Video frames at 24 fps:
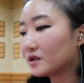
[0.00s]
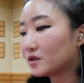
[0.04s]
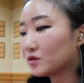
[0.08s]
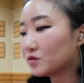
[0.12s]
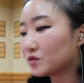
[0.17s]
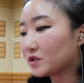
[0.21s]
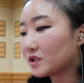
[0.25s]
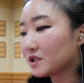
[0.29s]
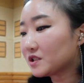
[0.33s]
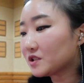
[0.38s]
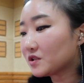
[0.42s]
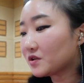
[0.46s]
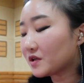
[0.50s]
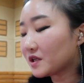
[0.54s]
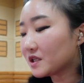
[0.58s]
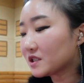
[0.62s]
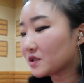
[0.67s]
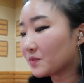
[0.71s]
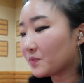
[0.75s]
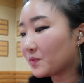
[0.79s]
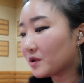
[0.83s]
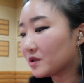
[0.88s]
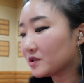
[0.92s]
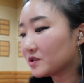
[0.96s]
우리
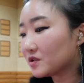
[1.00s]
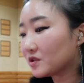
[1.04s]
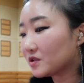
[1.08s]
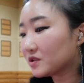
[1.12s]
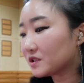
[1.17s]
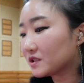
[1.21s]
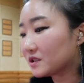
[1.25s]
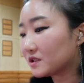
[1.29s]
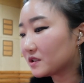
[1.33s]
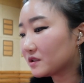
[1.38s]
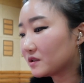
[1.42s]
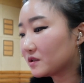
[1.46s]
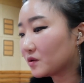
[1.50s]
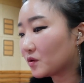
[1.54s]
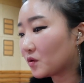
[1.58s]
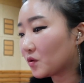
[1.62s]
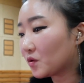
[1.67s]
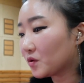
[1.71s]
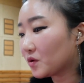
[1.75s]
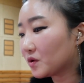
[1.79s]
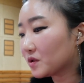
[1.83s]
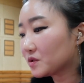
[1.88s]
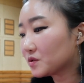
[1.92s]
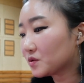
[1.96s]
지역에서 펼쳐지는
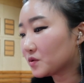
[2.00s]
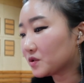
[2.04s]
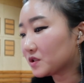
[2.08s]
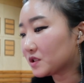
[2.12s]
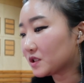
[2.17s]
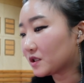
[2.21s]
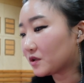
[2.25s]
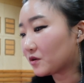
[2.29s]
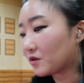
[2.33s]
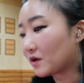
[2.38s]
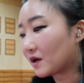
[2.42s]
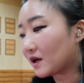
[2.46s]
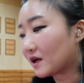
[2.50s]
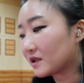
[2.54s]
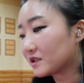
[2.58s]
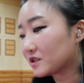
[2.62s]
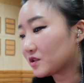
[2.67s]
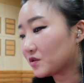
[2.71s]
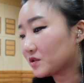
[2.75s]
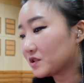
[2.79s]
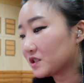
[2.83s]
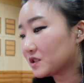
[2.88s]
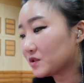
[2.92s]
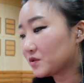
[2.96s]
공연 소식과
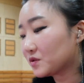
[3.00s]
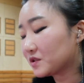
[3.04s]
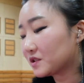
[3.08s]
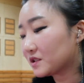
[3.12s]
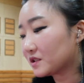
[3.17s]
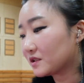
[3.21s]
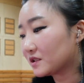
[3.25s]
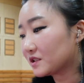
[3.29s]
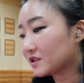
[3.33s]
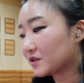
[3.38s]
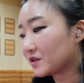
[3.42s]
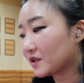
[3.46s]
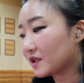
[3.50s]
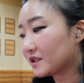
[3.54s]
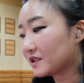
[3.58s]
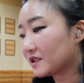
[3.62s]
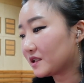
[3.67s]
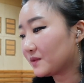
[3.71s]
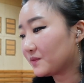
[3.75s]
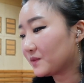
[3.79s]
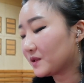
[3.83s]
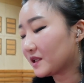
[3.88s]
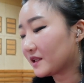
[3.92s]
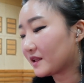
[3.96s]
전시 소식을
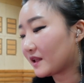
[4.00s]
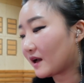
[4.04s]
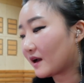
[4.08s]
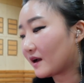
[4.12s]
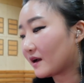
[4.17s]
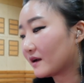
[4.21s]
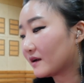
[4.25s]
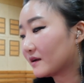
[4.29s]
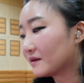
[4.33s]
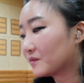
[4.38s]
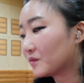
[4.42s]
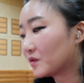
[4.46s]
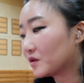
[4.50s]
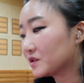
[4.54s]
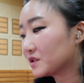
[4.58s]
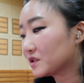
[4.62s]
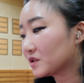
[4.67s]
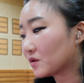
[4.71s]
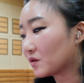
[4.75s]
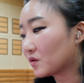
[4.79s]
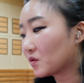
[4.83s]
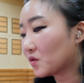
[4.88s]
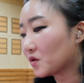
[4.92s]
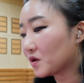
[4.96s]
전해드립니다.
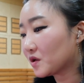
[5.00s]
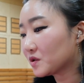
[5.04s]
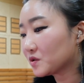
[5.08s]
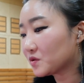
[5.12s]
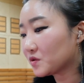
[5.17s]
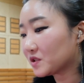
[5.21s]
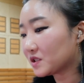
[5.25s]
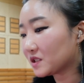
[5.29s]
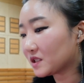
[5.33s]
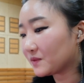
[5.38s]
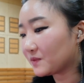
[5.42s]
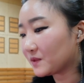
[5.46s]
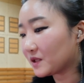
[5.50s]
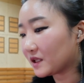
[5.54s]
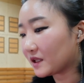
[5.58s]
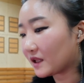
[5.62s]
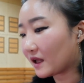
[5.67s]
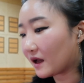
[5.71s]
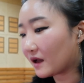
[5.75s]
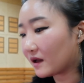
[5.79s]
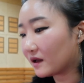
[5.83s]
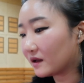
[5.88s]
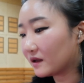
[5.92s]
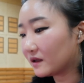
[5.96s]
먼저 공연
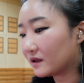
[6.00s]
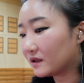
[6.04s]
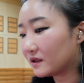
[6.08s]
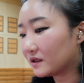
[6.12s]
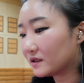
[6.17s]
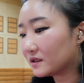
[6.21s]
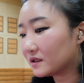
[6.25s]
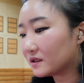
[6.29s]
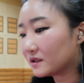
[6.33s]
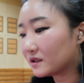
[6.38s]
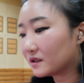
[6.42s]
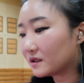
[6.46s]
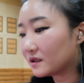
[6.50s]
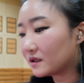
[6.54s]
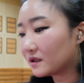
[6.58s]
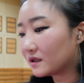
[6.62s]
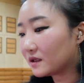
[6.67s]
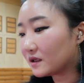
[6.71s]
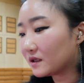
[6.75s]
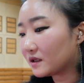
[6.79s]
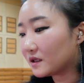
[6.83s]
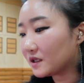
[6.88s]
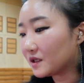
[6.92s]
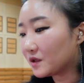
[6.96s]
소식입니다.
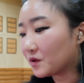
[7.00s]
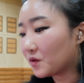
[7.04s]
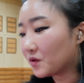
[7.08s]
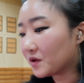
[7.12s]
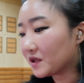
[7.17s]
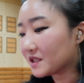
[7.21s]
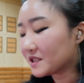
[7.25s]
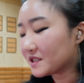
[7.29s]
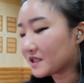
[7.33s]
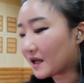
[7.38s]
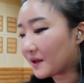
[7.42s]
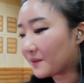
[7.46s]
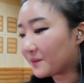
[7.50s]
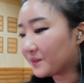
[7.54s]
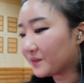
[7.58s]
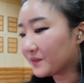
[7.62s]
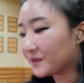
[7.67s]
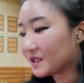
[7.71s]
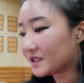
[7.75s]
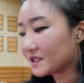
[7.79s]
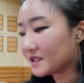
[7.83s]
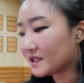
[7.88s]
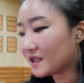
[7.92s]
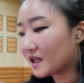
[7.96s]
2023
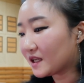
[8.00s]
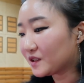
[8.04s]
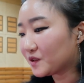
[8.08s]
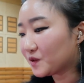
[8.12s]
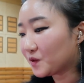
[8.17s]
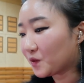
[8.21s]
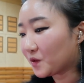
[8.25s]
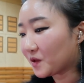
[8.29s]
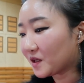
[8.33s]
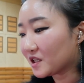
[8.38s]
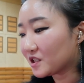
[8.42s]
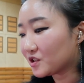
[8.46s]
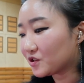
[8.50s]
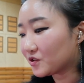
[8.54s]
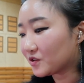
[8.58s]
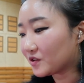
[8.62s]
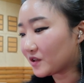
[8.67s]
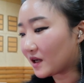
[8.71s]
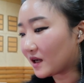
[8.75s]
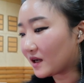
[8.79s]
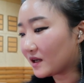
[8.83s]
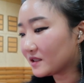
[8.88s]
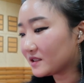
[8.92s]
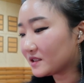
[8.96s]
신나는
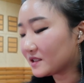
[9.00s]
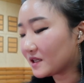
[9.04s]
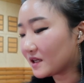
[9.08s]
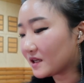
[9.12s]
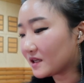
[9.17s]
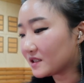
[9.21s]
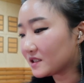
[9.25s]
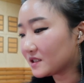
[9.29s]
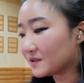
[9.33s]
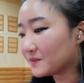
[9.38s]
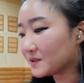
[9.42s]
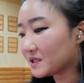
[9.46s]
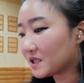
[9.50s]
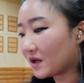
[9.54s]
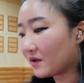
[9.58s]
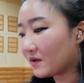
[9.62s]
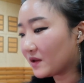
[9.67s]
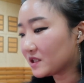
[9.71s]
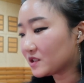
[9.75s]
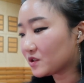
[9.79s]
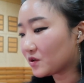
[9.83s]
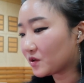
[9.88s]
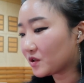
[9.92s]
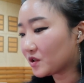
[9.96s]
오케스트라
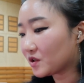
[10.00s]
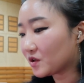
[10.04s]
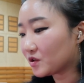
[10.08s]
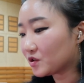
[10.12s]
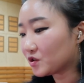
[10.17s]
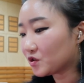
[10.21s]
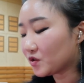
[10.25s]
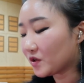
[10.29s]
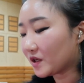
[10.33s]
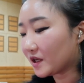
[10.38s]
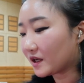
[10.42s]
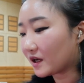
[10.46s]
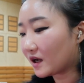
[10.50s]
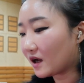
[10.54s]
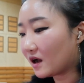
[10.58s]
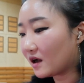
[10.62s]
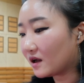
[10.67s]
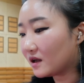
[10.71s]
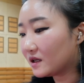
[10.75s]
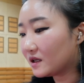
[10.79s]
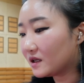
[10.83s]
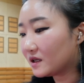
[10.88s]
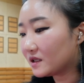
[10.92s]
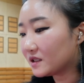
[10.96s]
제14회 정기연주회가
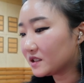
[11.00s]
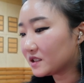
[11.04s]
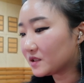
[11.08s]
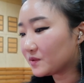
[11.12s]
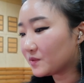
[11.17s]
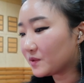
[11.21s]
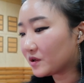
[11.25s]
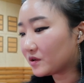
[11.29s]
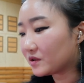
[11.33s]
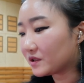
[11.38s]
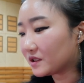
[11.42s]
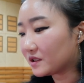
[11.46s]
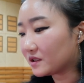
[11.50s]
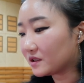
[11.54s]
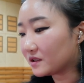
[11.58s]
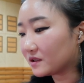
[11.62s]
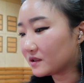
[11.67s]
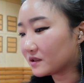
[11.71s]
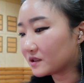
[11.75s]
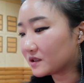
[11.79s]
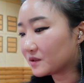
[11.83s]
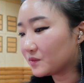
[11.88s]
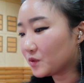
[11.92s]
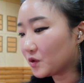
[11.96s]
12월
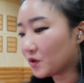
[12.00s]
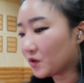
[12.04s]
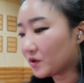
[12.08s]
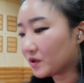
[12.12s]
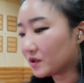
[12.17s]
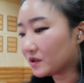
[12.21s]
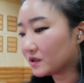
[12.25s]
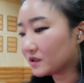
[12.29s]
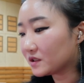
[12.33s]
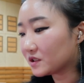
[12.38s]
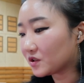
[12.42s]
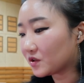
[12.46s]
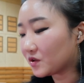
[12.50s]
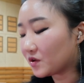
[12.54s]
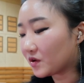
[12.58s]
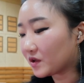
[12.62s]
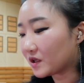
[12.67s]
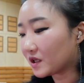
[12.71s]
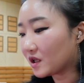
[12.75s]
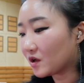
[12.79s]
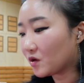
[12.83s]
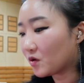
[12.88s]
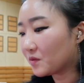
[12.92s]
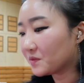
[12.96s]
1일 금요일 저녁
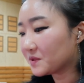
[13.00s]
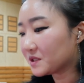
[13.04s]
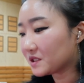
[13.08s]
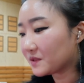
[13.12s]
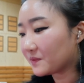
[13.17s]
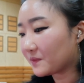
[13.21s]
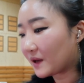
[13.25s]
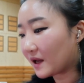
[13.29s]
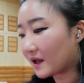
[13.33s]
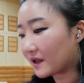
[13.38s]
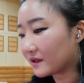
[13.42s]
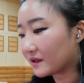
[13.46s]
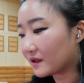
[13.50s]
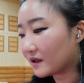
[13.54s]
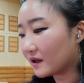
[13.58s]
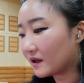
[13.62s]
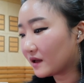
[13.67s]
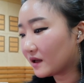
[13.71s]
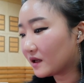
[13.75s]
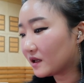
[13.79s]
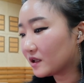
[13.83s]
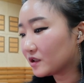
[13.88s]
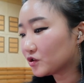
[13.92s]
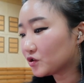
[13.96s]
7시 반
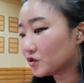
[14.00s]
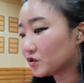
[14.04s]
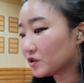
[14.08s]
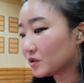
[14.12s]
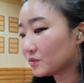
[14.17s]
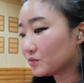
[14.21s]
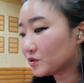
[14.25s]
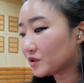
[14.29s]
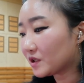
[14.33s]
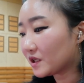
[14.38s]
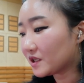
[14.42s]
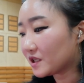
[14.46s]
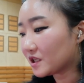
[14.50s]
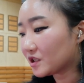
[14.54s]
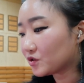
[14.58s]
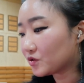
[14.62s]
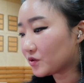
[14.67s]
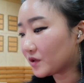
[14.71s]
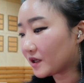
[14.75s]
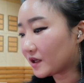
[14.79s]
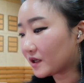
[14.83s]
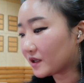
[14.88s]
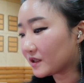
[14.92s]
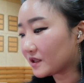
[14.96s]

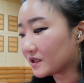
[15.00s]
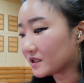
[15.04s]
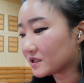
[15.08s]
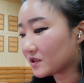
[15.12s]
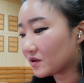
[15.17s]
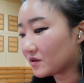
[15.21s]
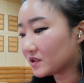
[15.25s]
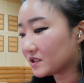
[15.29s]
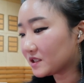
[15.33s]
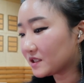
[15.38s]
춘천문화예술회관에서